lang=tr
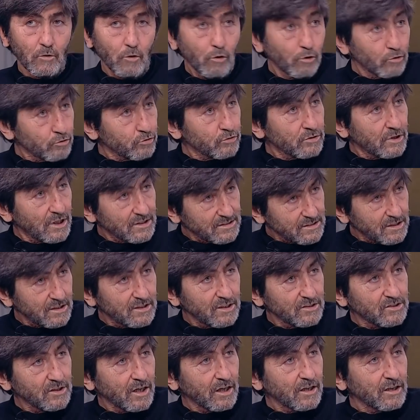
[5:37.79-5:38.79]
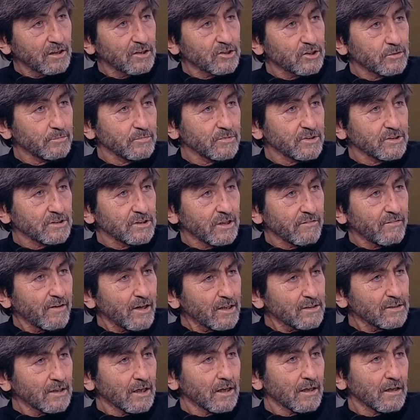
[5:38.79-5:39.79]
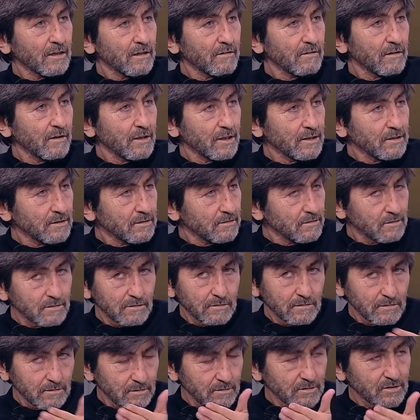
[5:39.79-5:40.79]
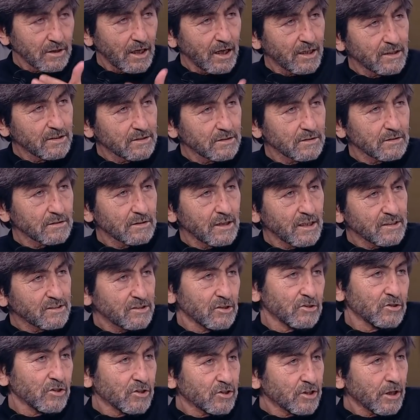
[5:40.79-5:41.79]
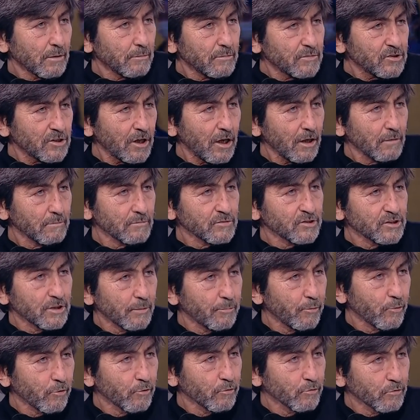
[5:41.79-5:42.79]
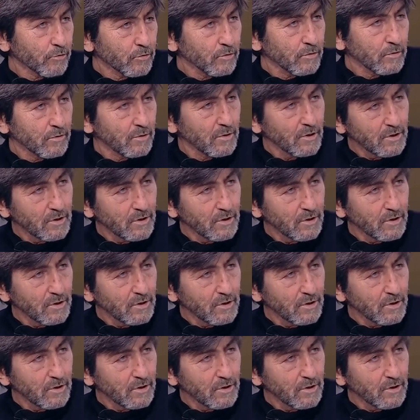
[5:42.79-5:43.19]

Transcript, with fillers: hoş gazeteci arkadaşımız da var da hani Tahir gazetecilik yapmış almış raporunu.